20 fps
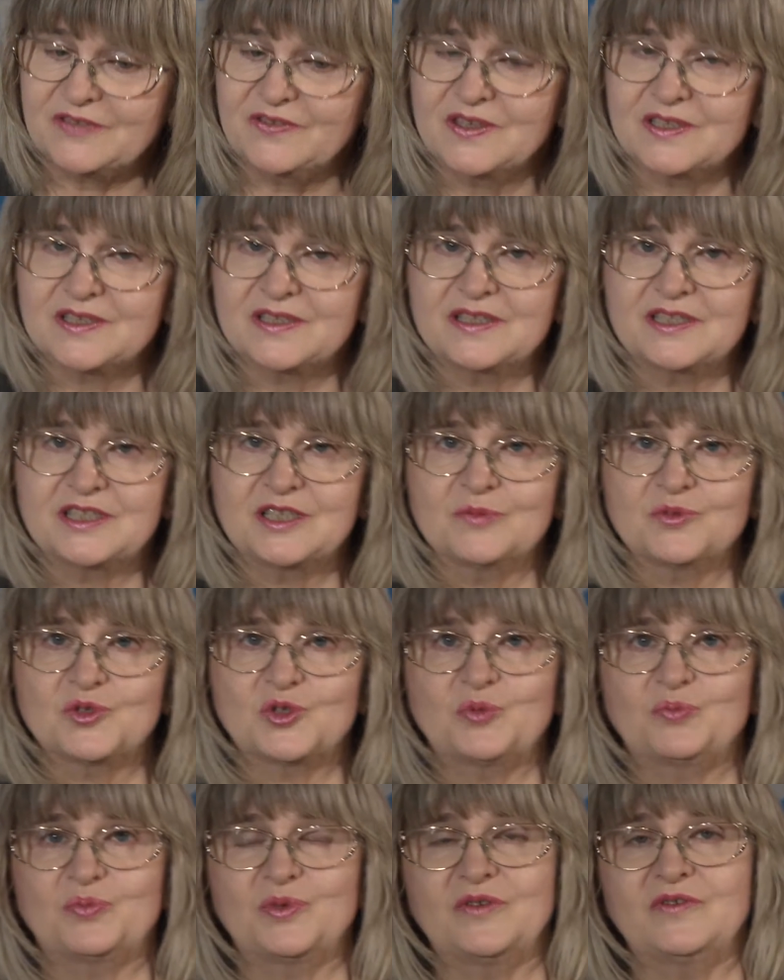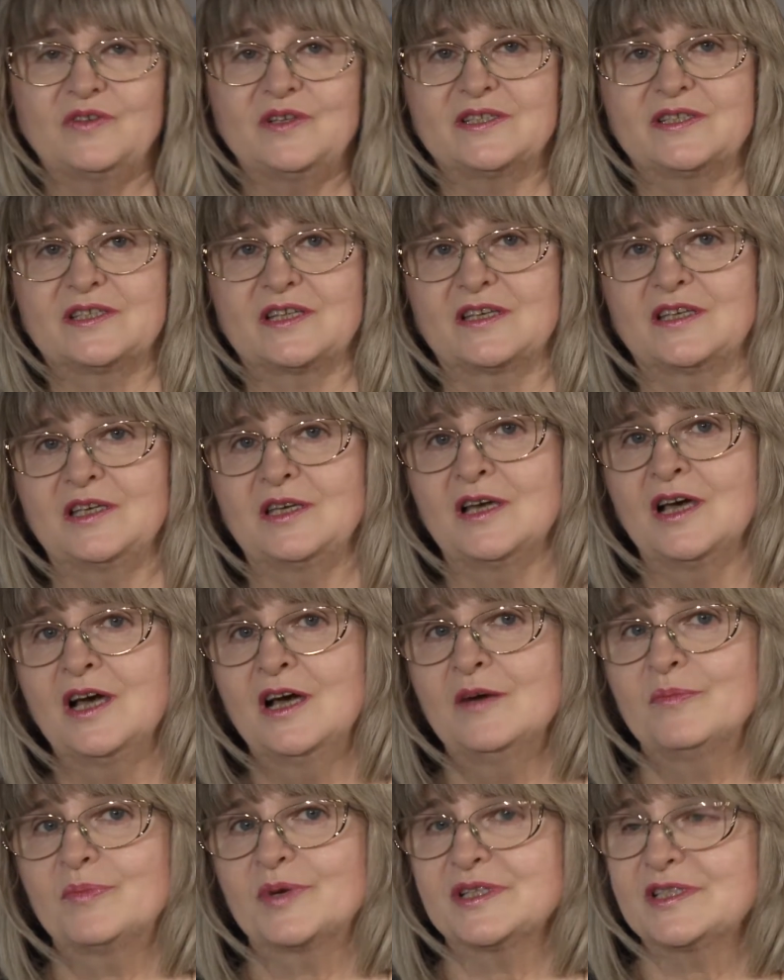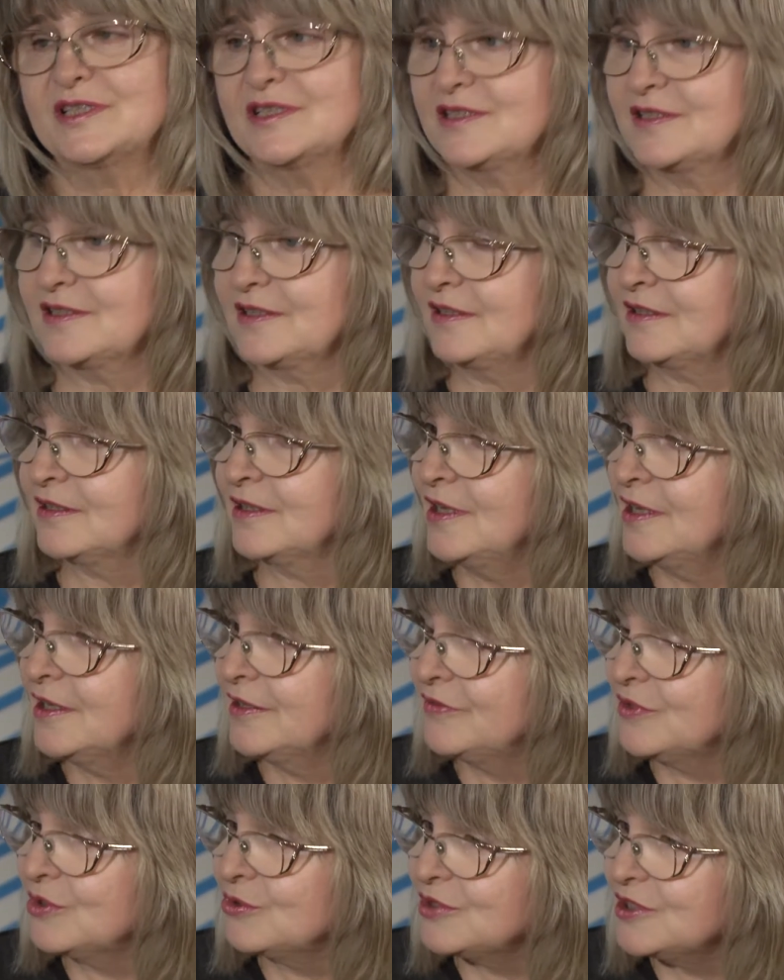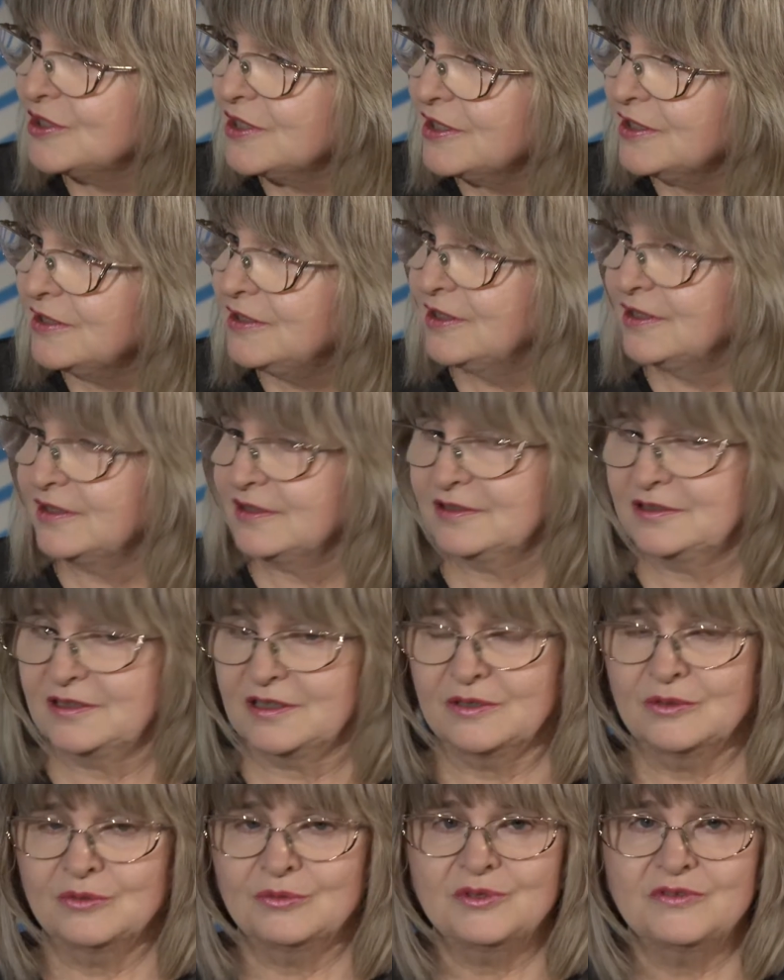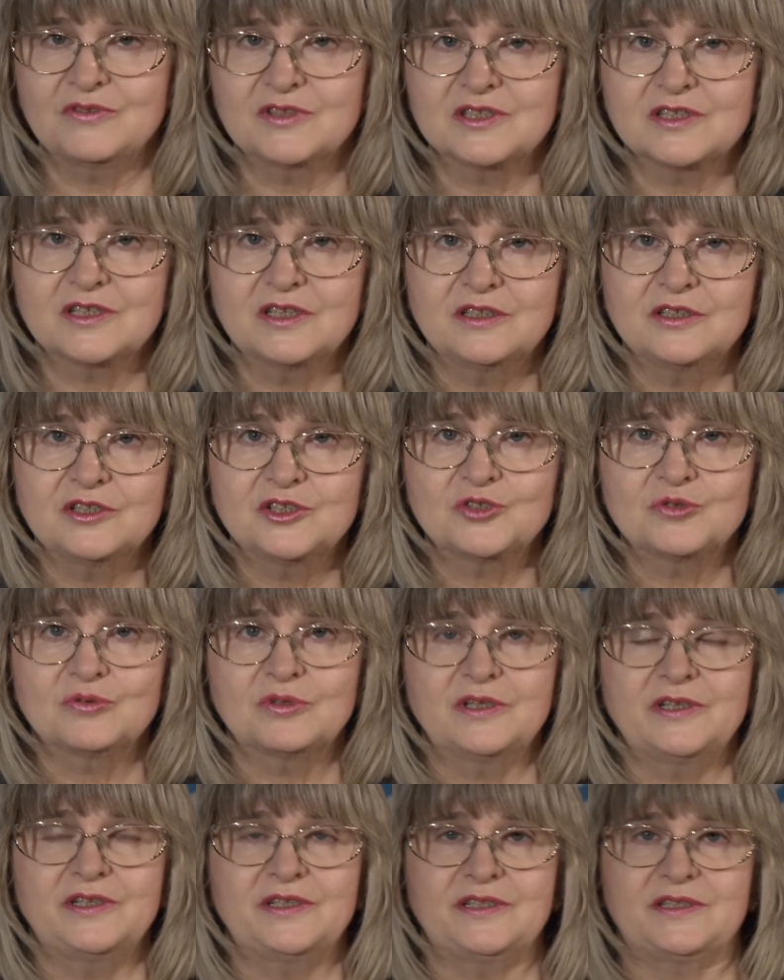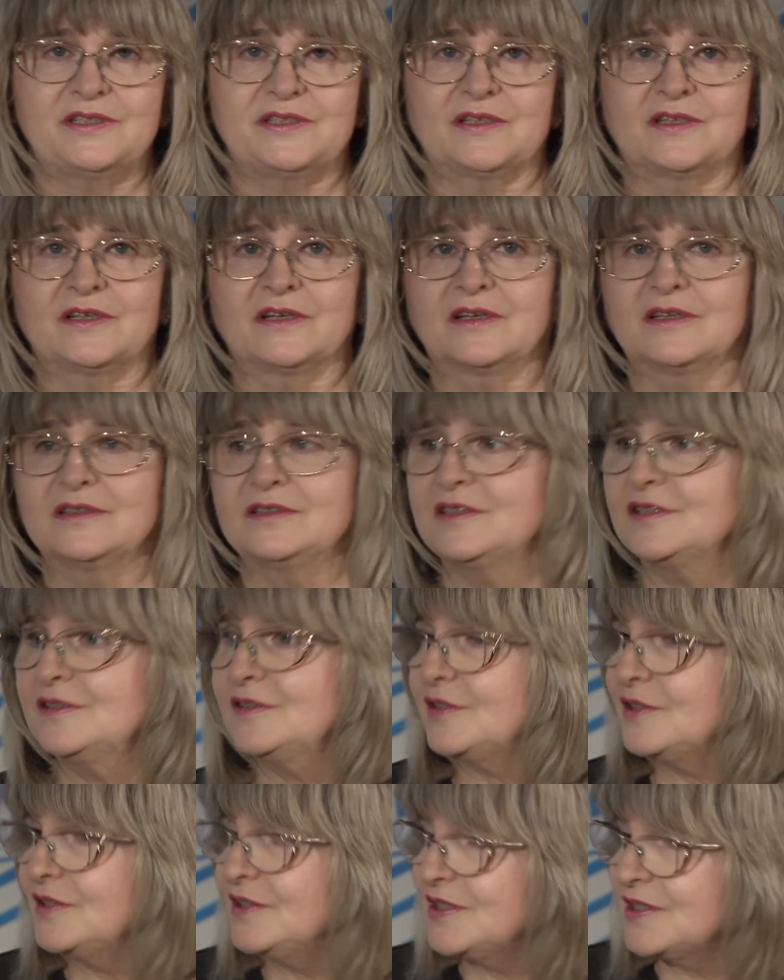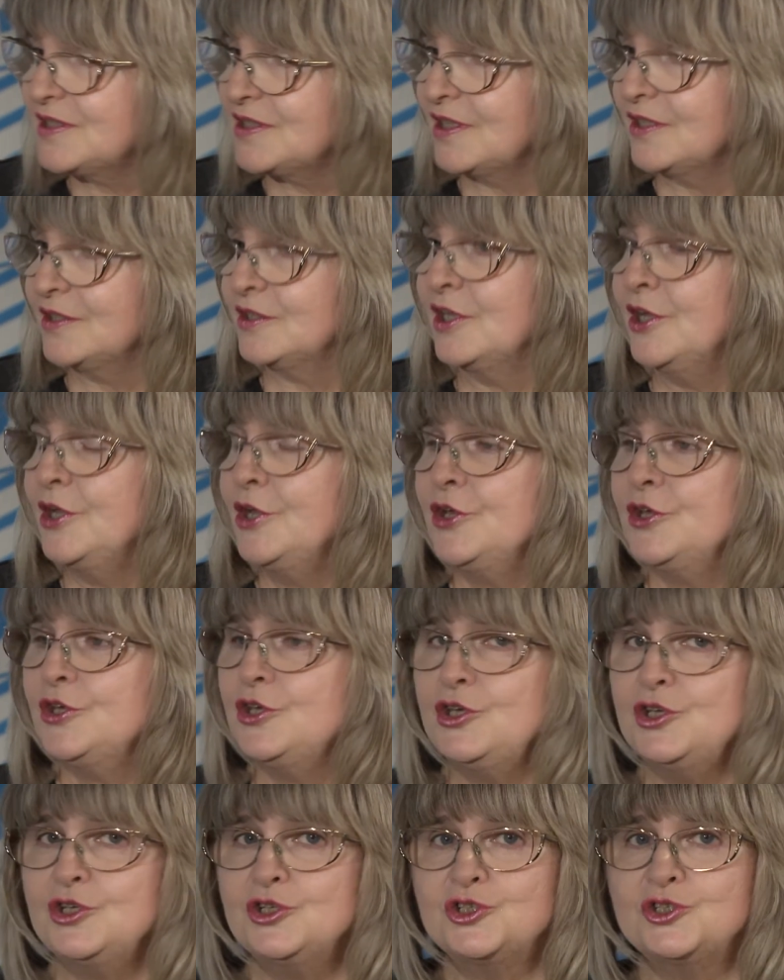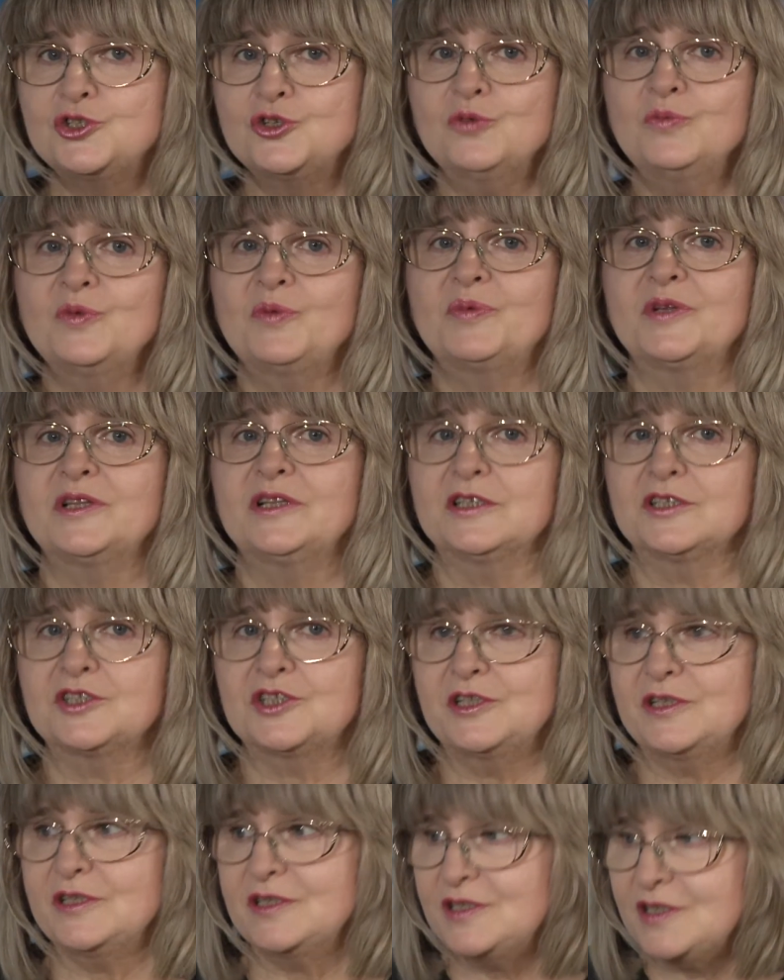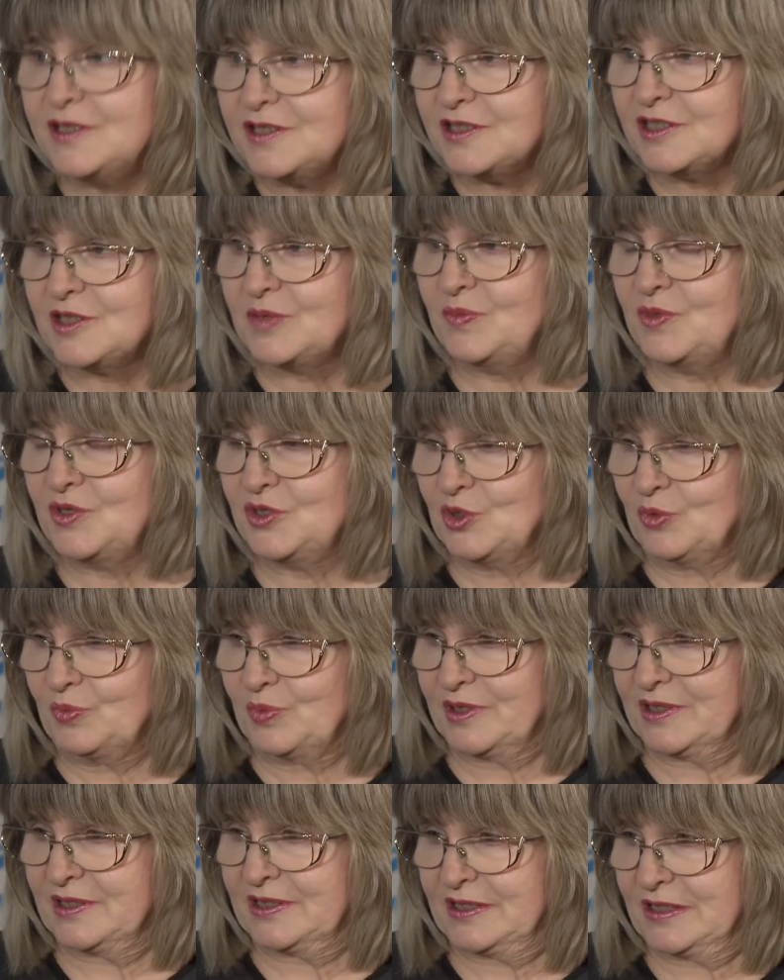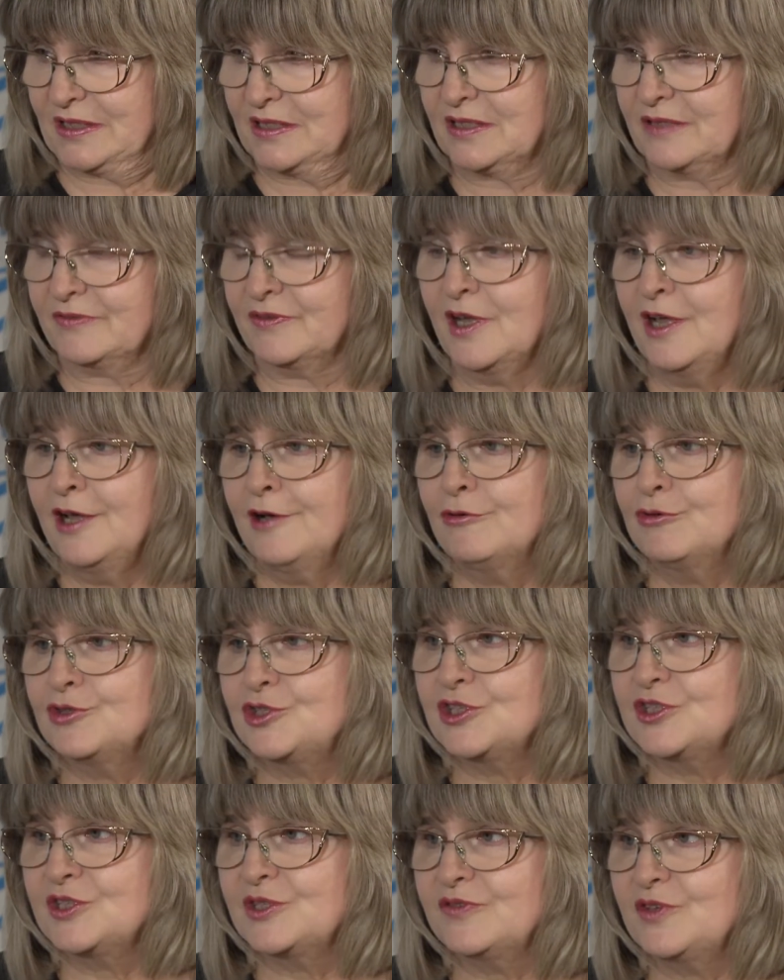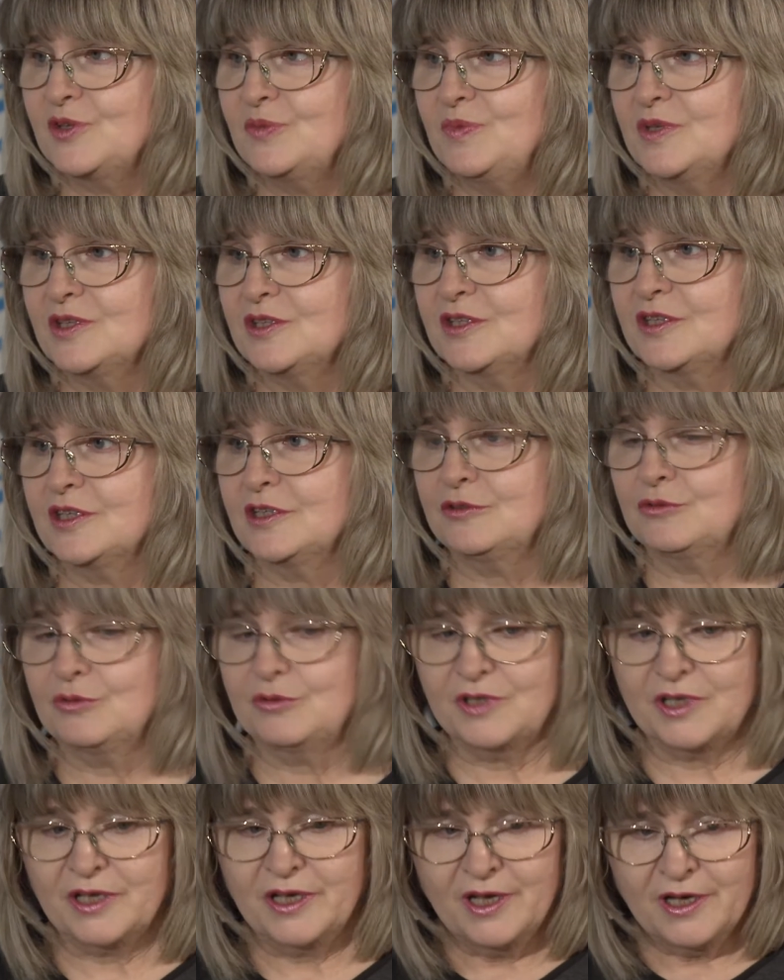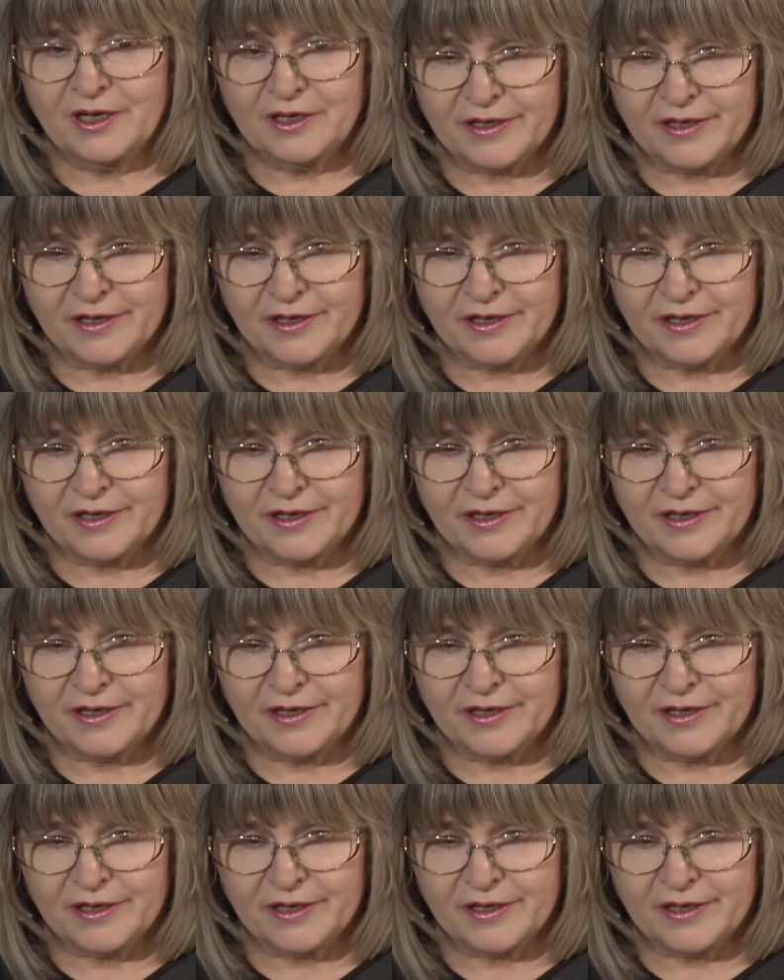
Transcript: связаны с тем, что появились такие процессы, как вирусный редактор, универсальная журналистика, контентный дизайн. И еще мы предложили 10 медиапроцессов, очень современные, которые